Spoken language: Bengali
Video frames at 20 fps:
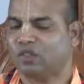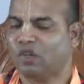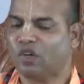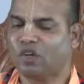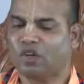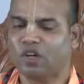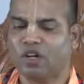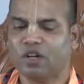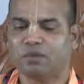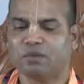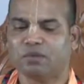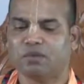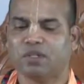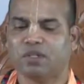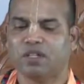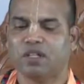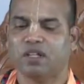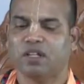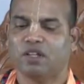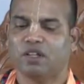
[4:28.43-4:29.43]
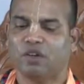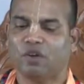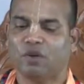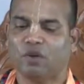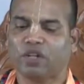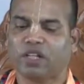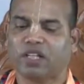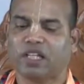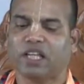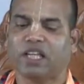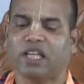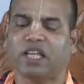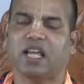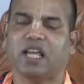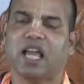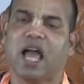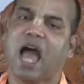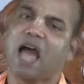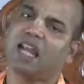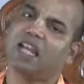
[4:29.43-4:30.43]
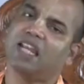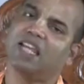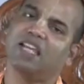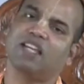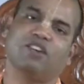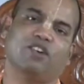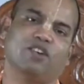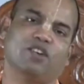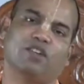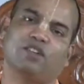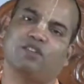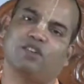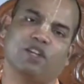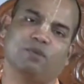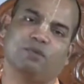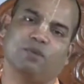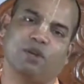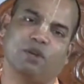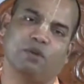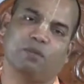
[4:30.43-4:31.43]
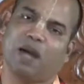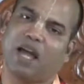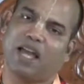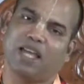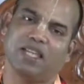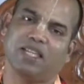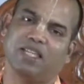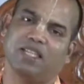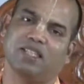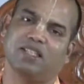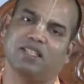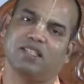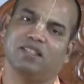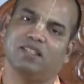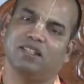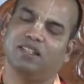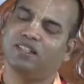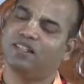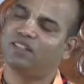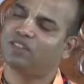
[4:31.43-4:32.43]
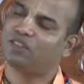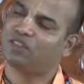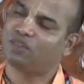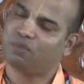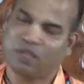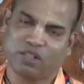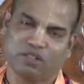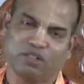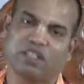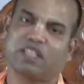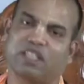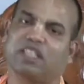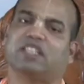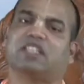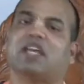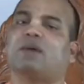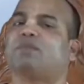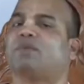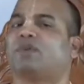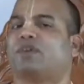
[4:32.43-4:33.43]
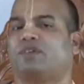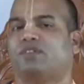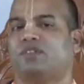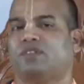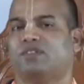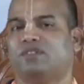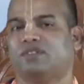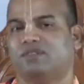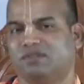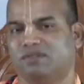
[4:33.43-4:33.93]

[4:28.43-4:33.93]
তখন লোককে আলিঙ্গন করে বলো ভাই তুমি একটু গীতা পড়ো